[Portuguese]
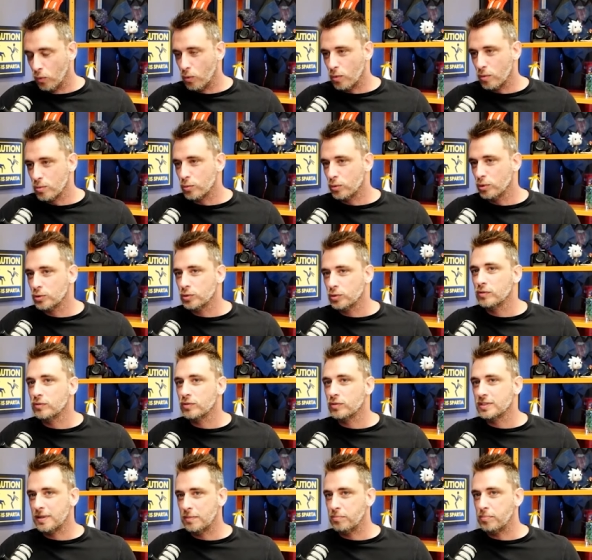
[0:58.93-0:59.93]
concurso, quando
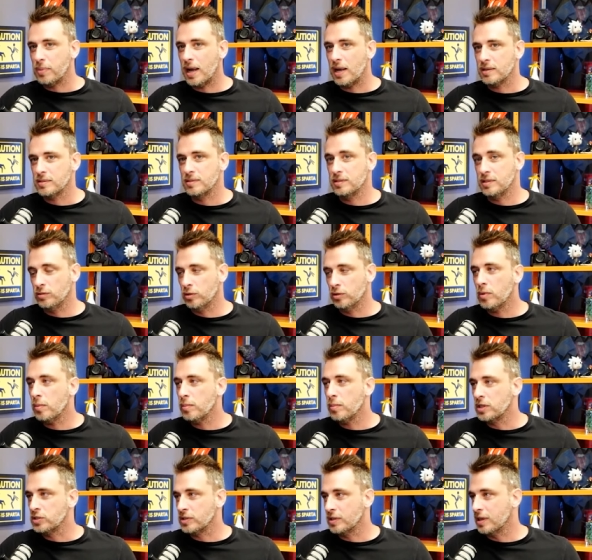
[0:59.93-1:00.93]
você passa, assim,
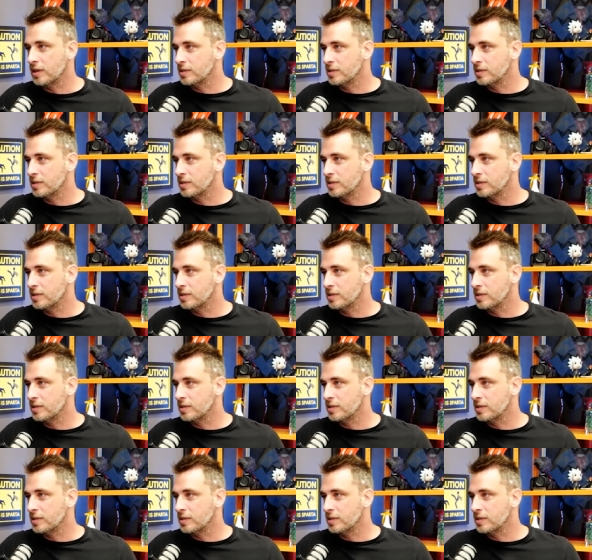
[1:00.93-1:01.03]
normalmente, né?